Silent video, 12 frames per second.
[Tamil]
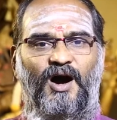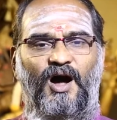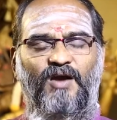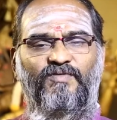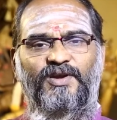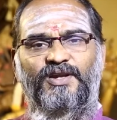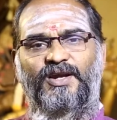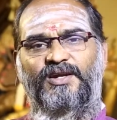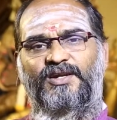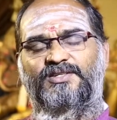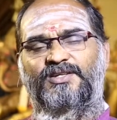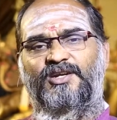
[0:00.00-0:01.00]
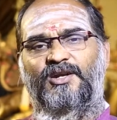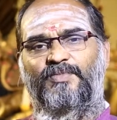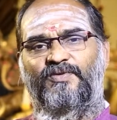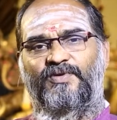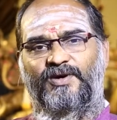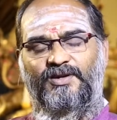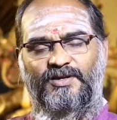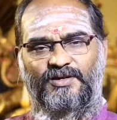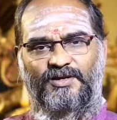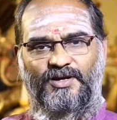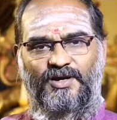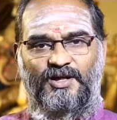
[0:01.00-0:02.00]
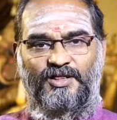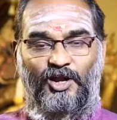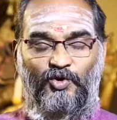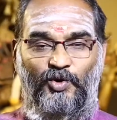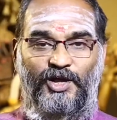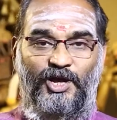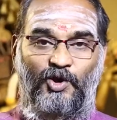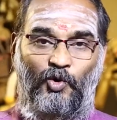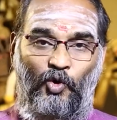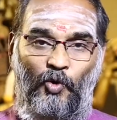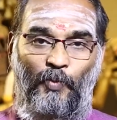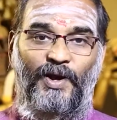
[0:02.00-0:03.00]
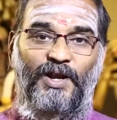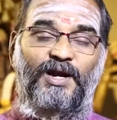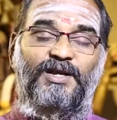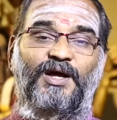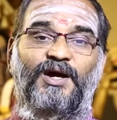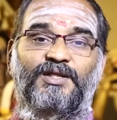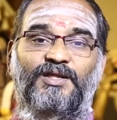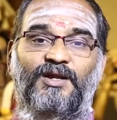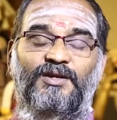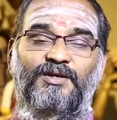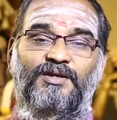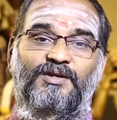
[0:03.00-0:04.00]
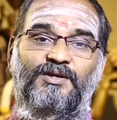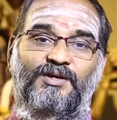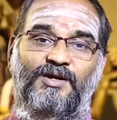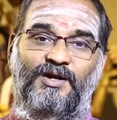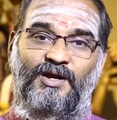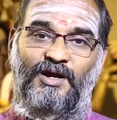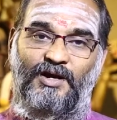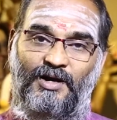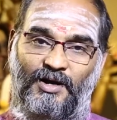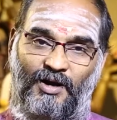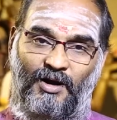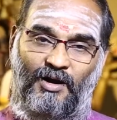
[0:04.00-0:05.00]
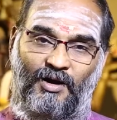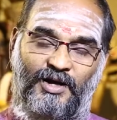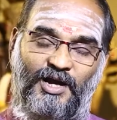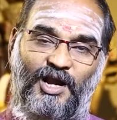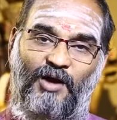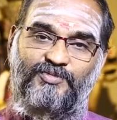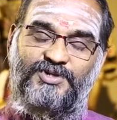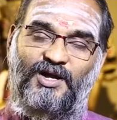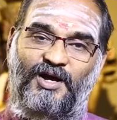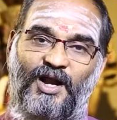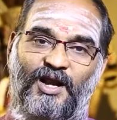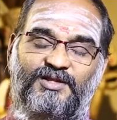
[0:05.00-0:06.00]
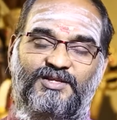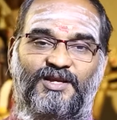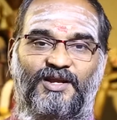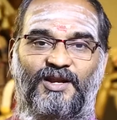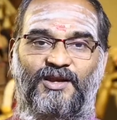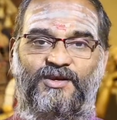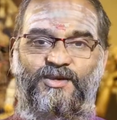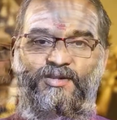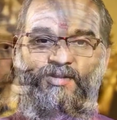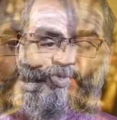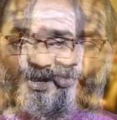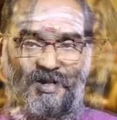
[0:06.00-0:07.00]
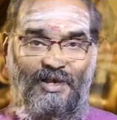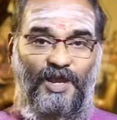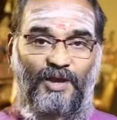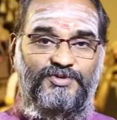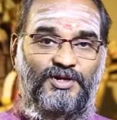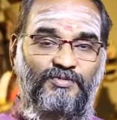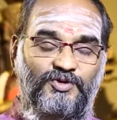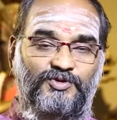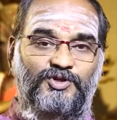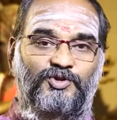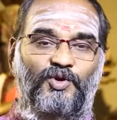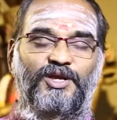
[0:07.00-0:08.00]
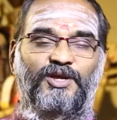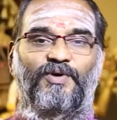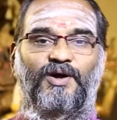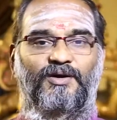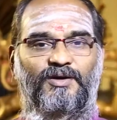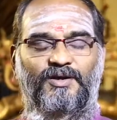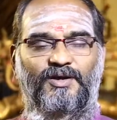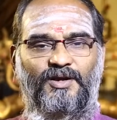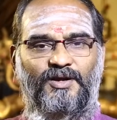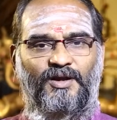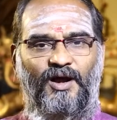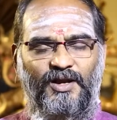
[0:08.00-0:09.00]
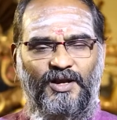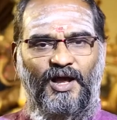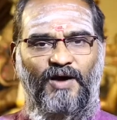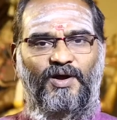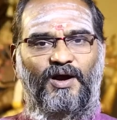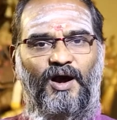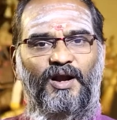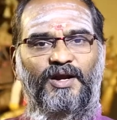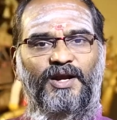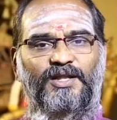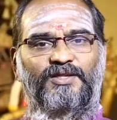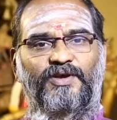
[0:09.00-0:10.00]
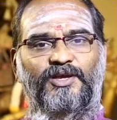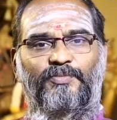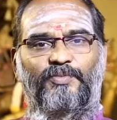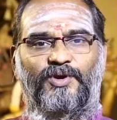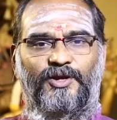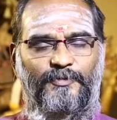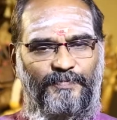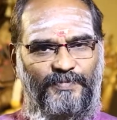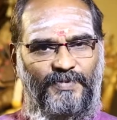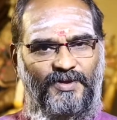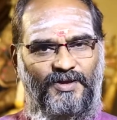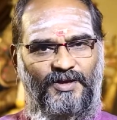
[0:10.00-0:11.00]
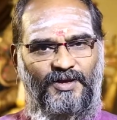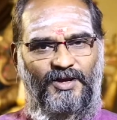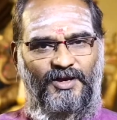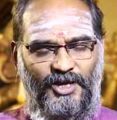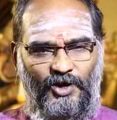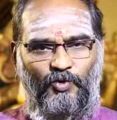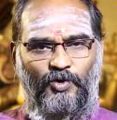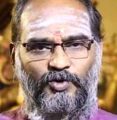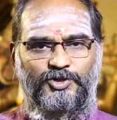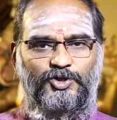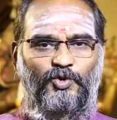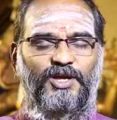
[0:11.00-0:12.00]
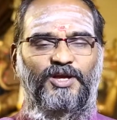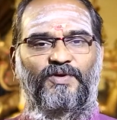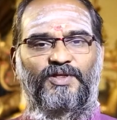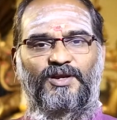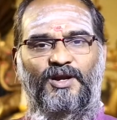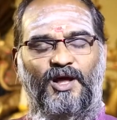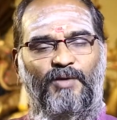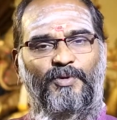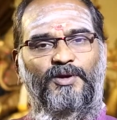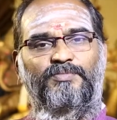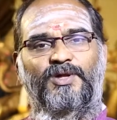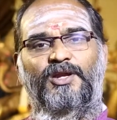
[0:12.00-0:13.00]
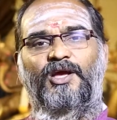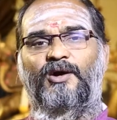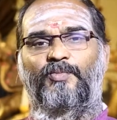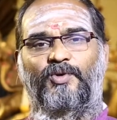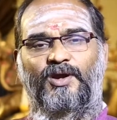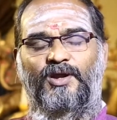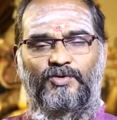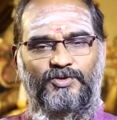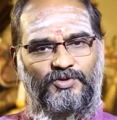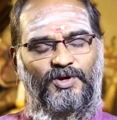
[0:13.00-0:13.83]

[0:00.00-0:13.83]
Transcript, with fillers: ஆல்வின் எட்ரிசன் என்பவர் தன்னுடைய கோ பைலட்டாகத்தான் நீல் ஆம்ஸ்டாகை அழைத்து செல்கிறார் நீல் ஆம்ஸ்டாங் கொஞ்சம் துணைக்கு வா நான் நிலாவில் காலடி எடுத்து வைக்க போகிறேன் என் கூட கொஞ்சம் துணைக்கு வந்தீங்கன்னா நான் மட்டும் தனியாக போகிறேன்ல கொஞ்சம்